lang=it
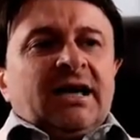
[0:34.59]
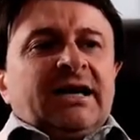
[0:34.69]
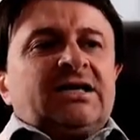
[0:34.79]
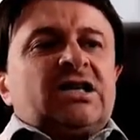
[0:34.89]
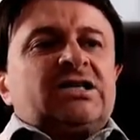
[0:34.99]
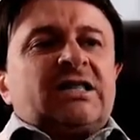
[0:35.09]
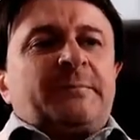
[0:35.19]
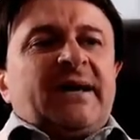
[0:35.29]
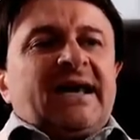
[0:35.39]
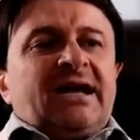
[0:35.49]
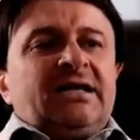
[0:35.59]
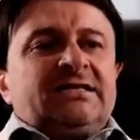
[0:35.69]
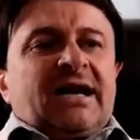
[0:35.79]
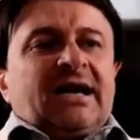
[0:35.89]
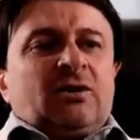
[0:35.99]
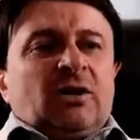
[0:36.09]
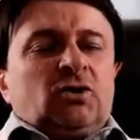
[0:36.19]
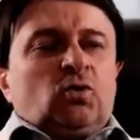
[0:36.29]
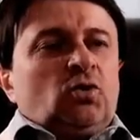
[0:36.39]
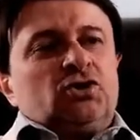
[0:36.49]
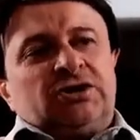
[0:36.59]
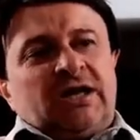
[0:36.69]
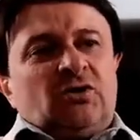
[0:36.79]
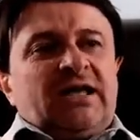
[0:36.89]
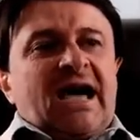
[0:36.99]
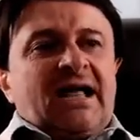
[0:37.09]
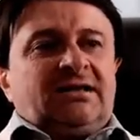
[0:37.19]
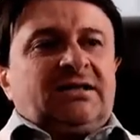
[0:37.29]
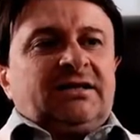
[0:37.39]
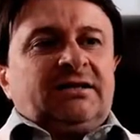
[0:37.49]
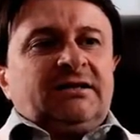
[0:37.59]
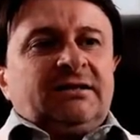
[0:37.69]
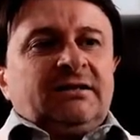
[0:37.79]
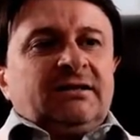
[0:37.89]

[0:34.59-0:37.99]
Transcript: che se c'è da penalizzare qualcuno siano gli altri.